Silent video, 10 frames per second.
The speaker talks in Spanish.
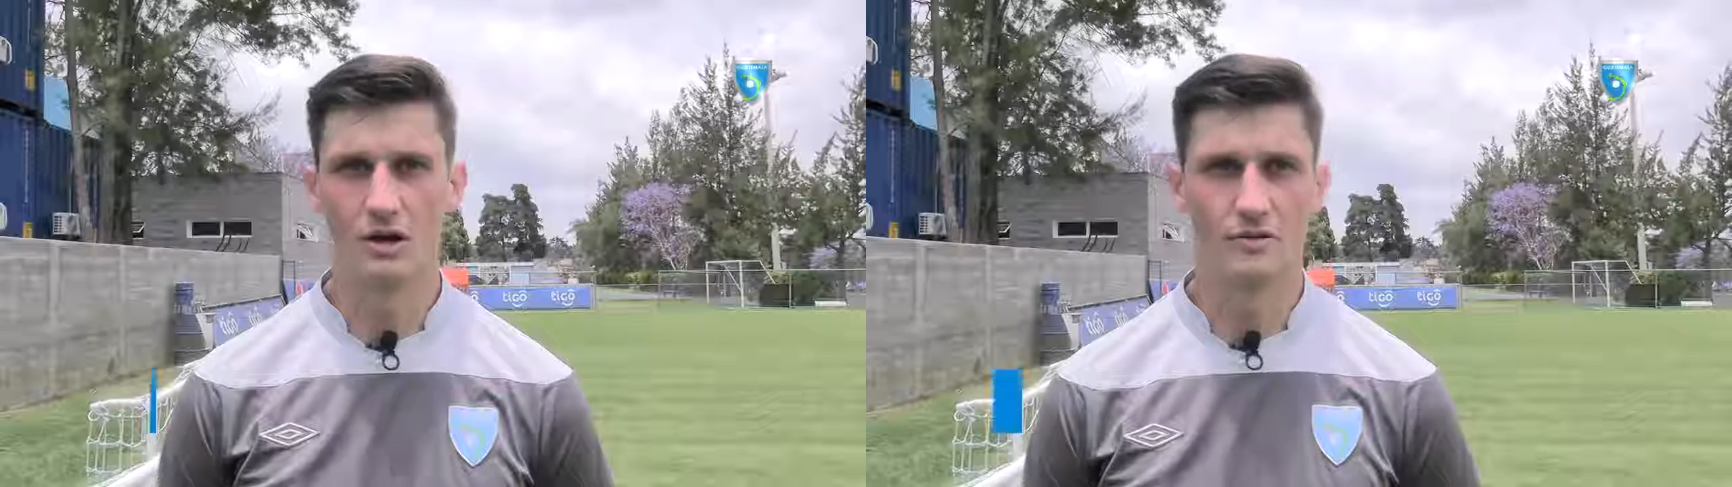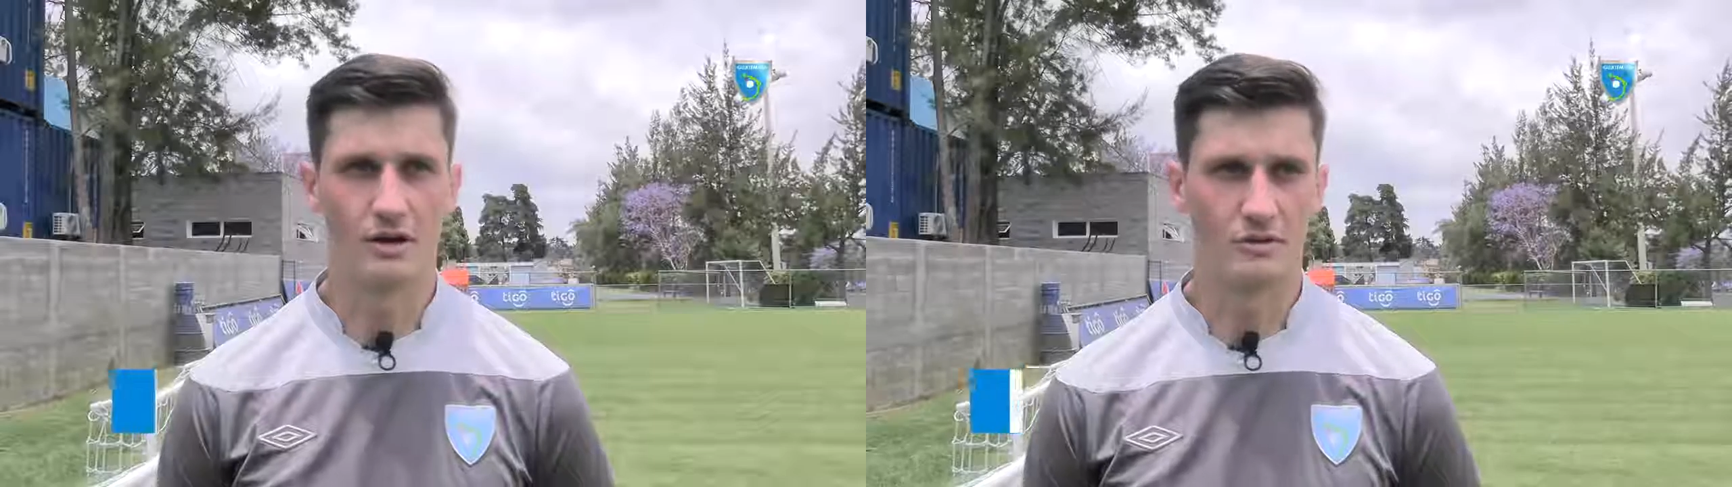
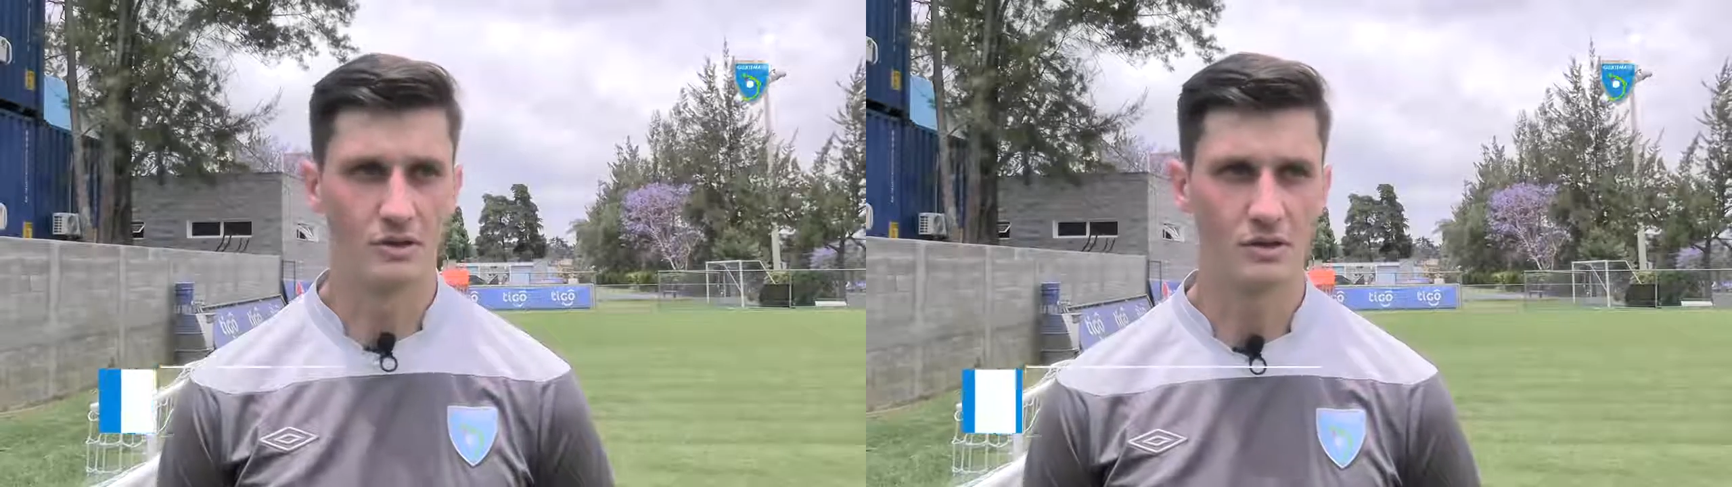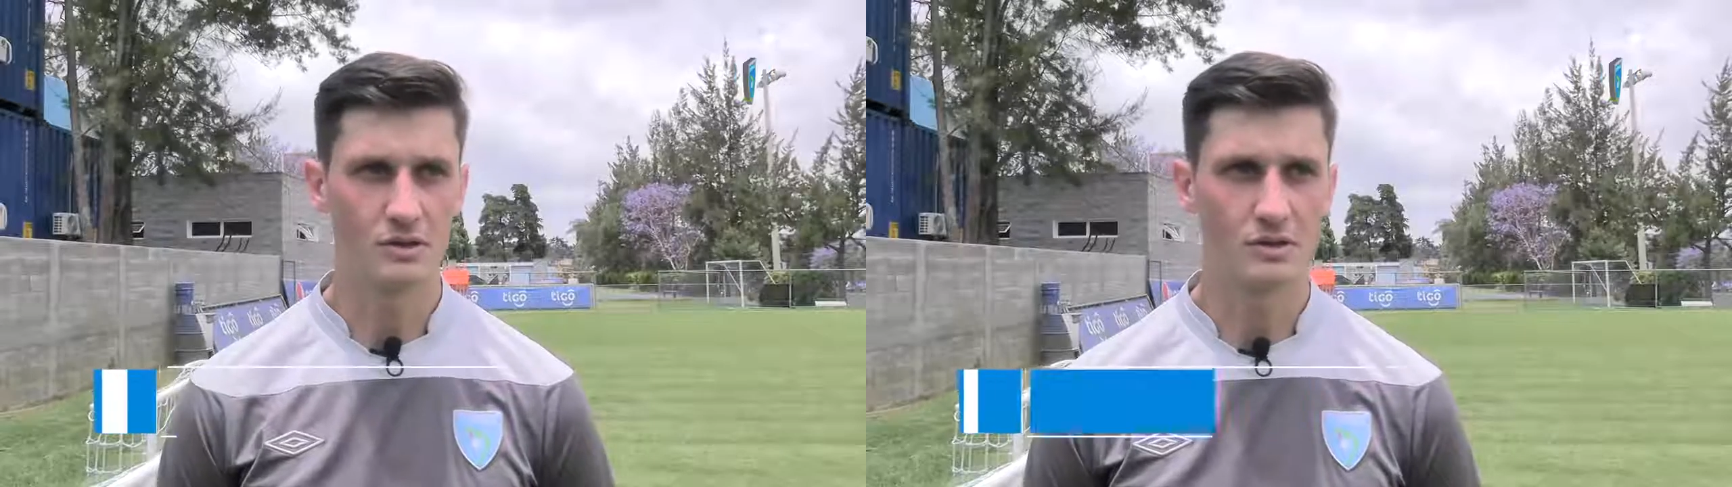la, a
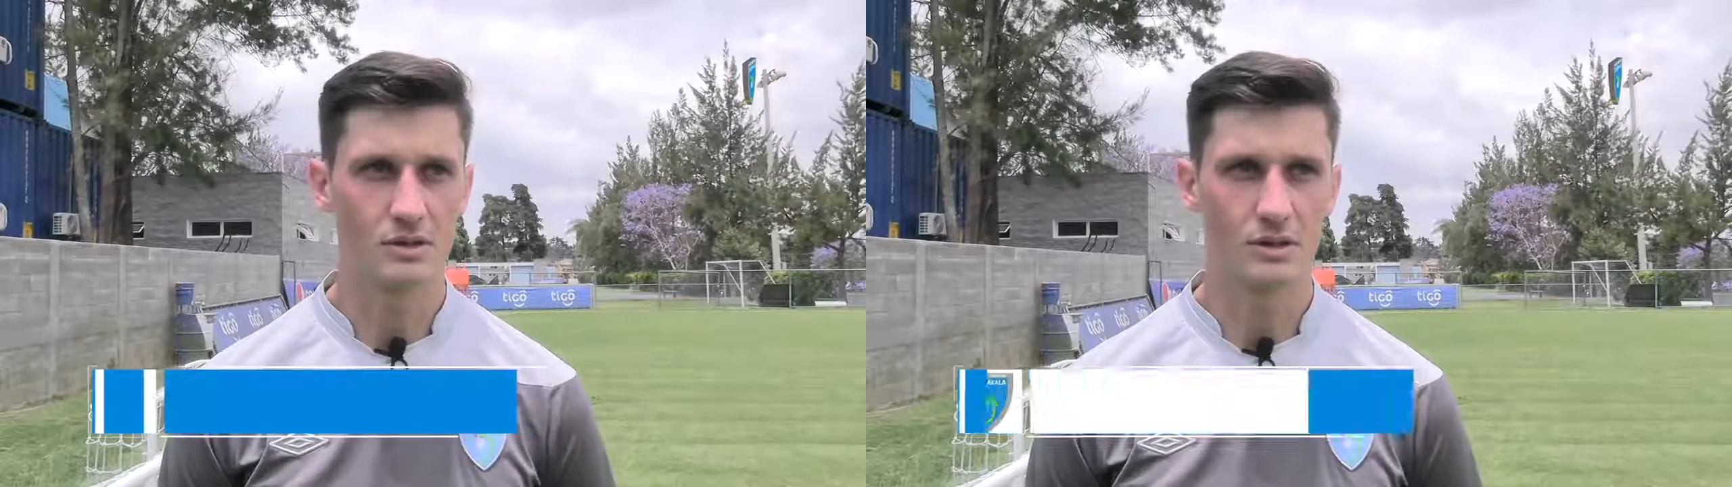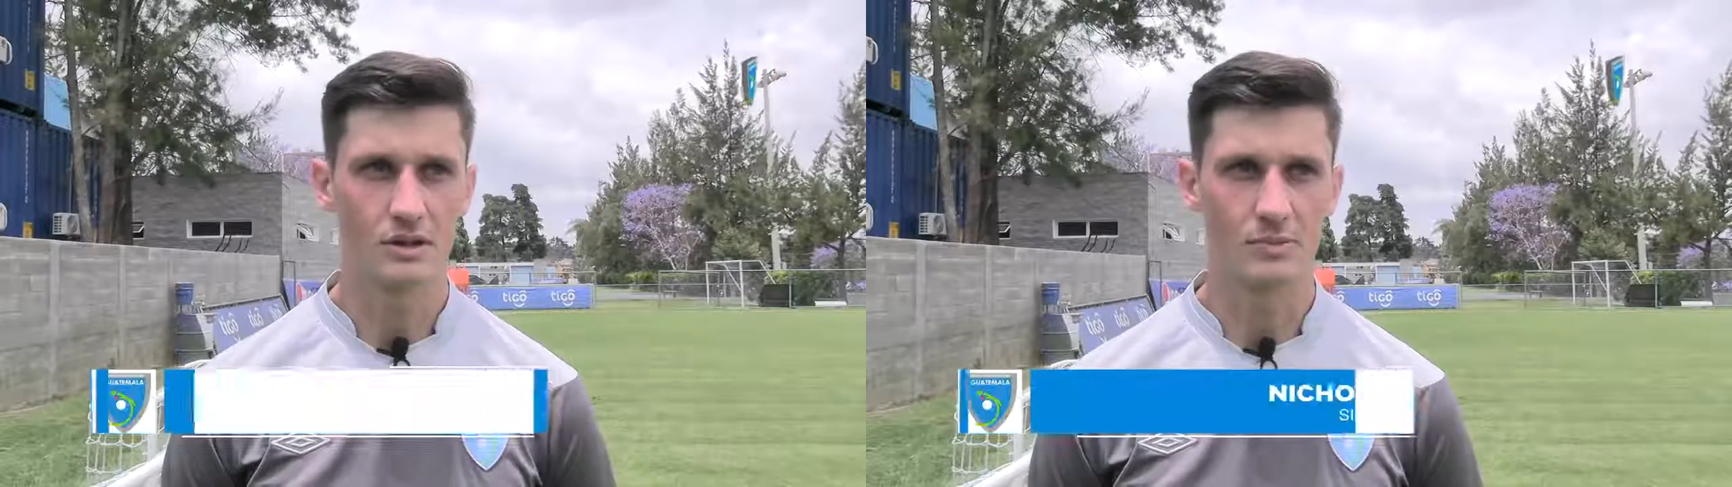afición,
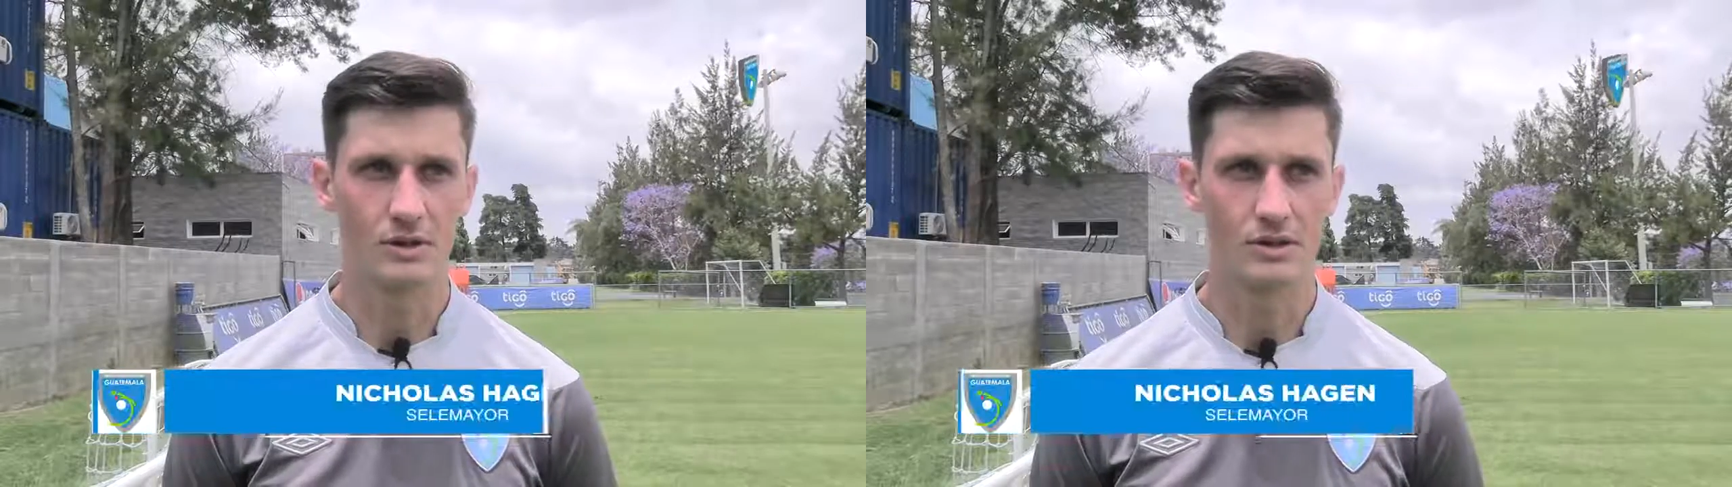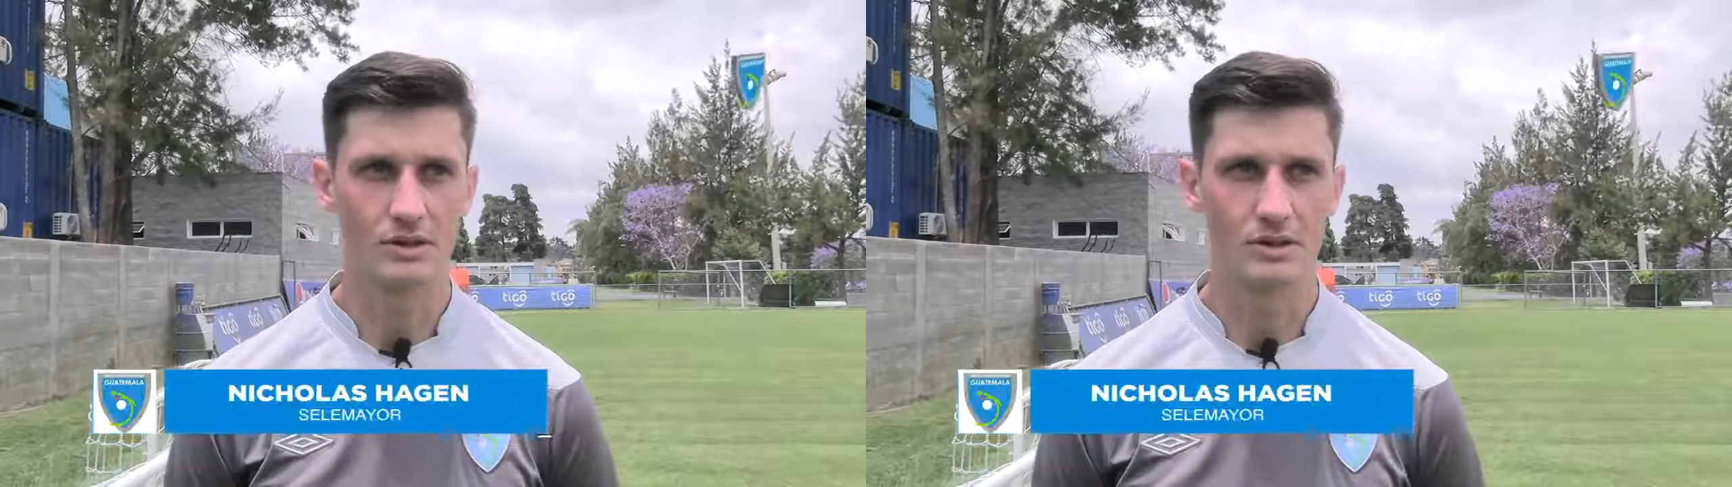y
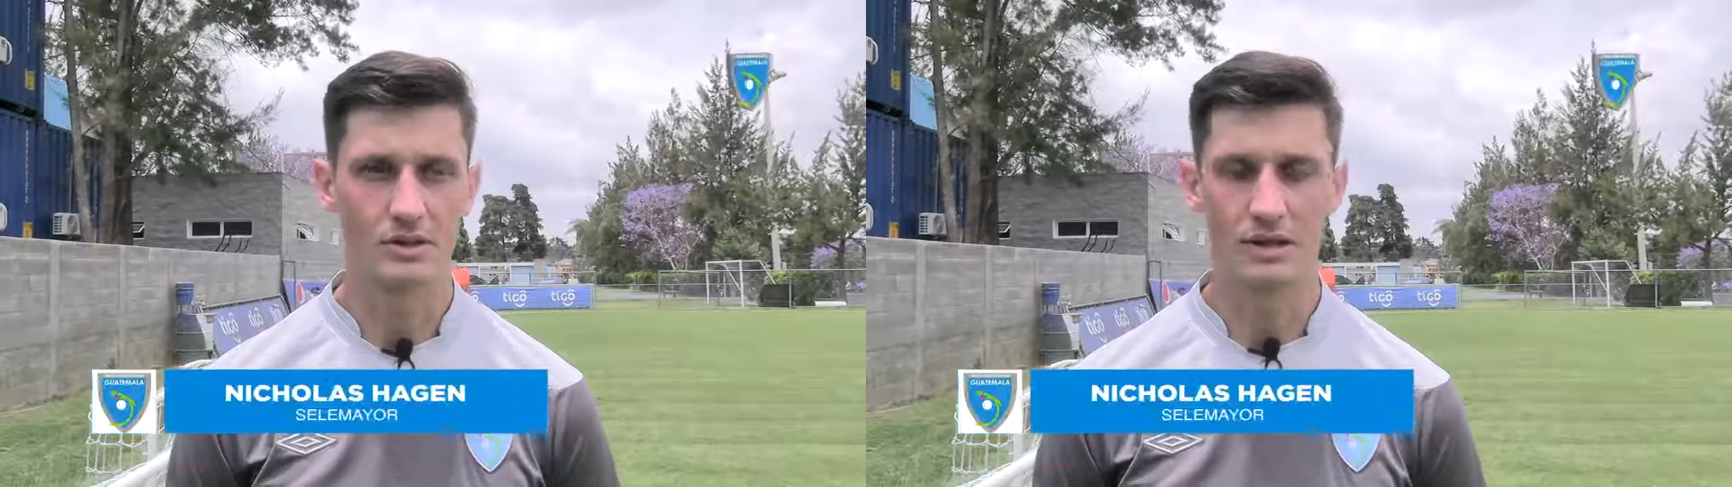pues